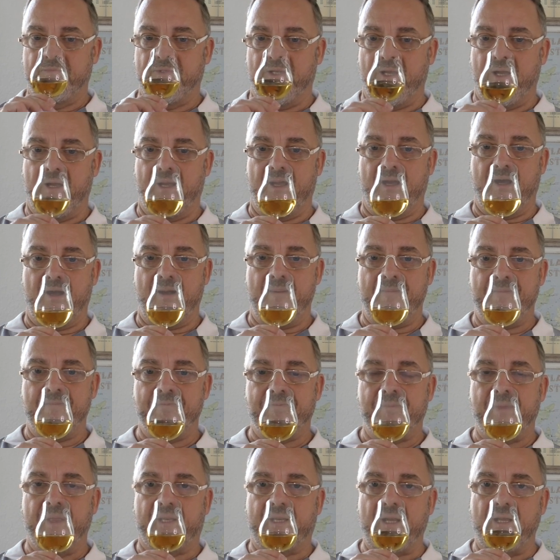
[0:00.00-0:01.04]
Ja, ja.
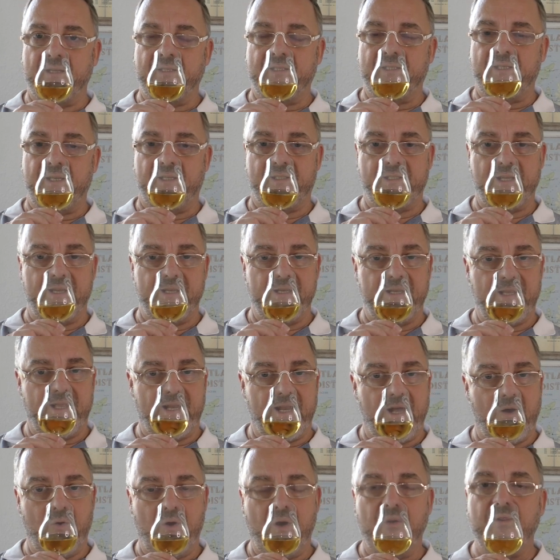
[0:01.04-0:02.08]
Ganz dezenter
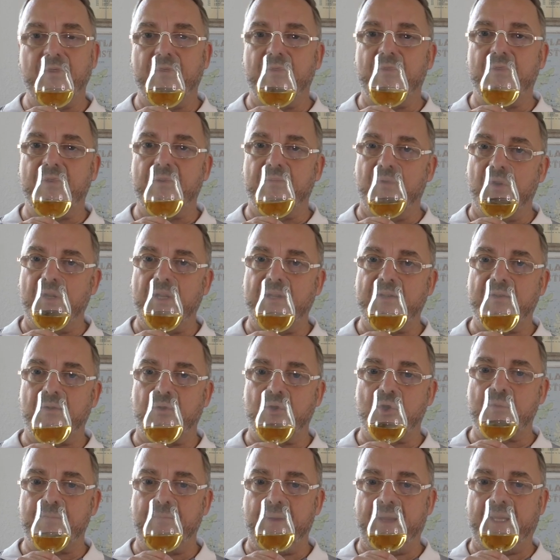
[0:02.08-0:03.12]
Rauch und, und wirklich so
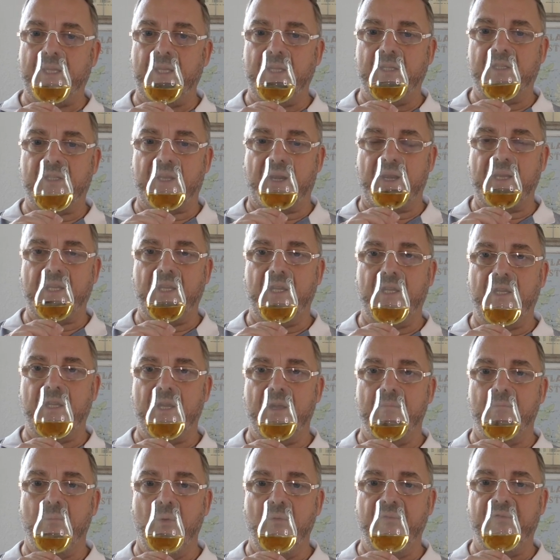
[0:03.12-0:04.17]
ein speckig,
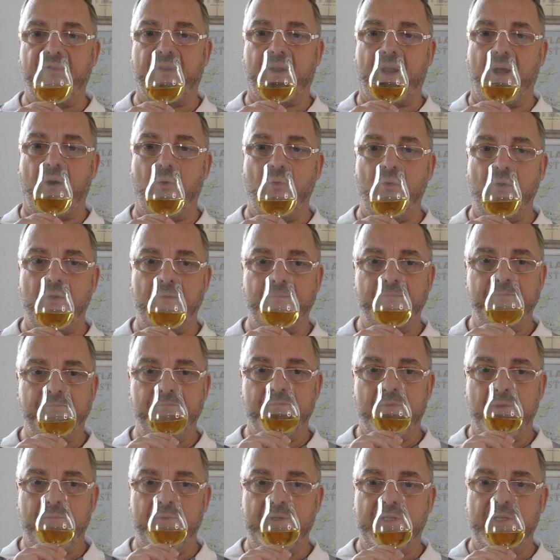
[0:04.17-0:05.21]
dreckiger Muffrauch
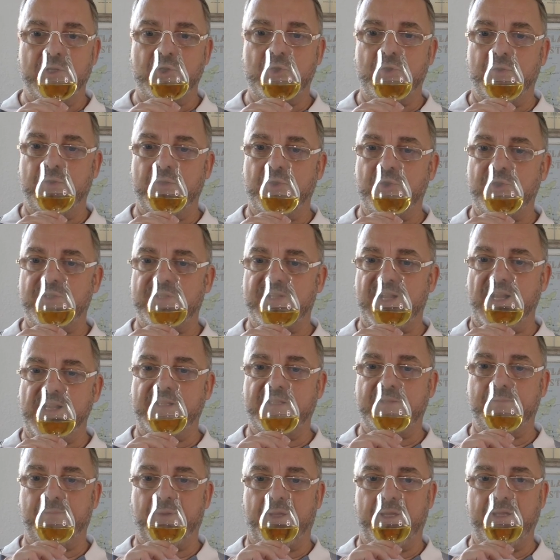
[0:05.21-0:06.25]
mit einer schönen
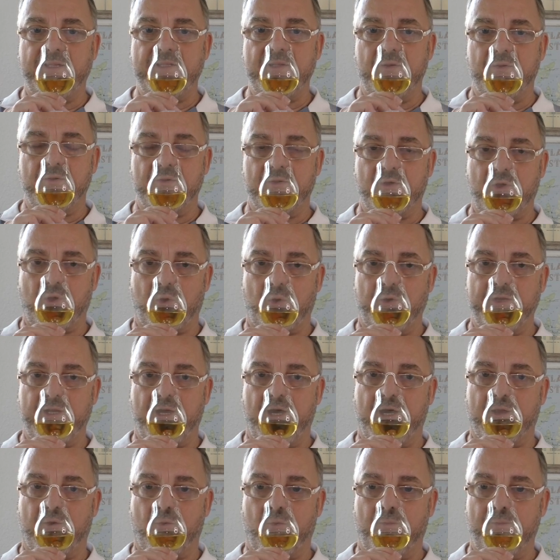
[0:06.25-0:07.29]
Salzbrise und einem
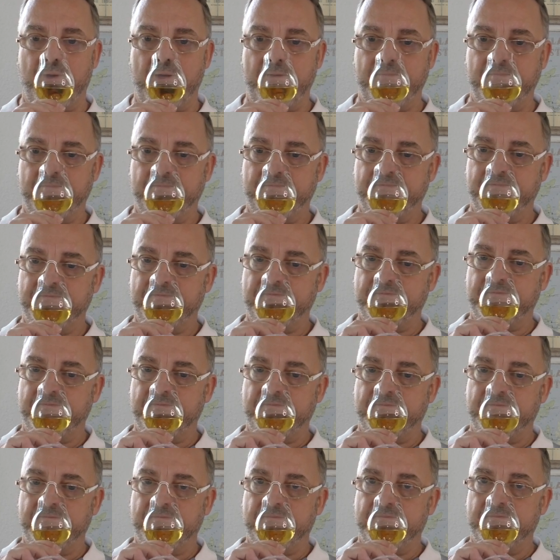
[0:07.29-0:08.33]
Kräuteraroma.
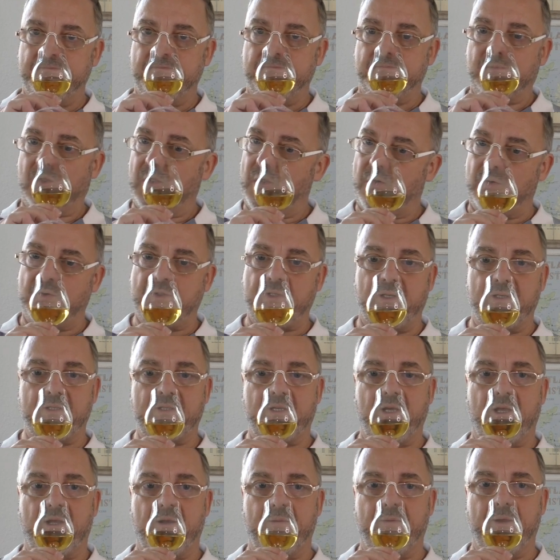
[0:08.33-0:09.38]
Geröstetes
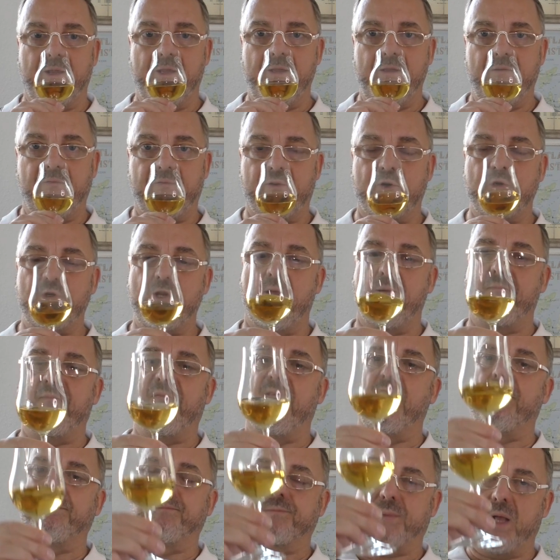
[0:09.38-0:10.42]
Karamell, frische
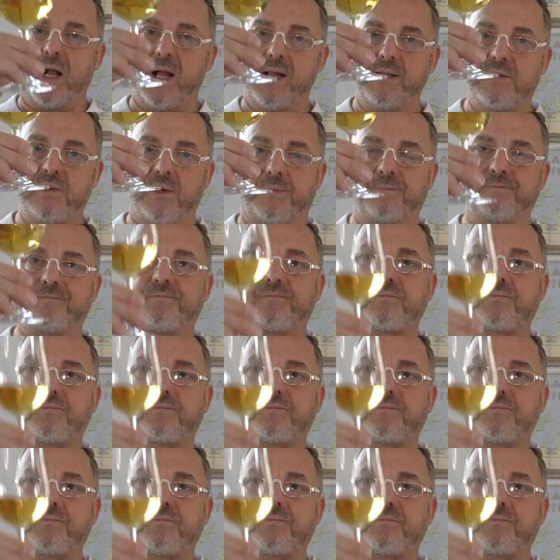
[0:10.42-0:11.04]
Äpfel. Also,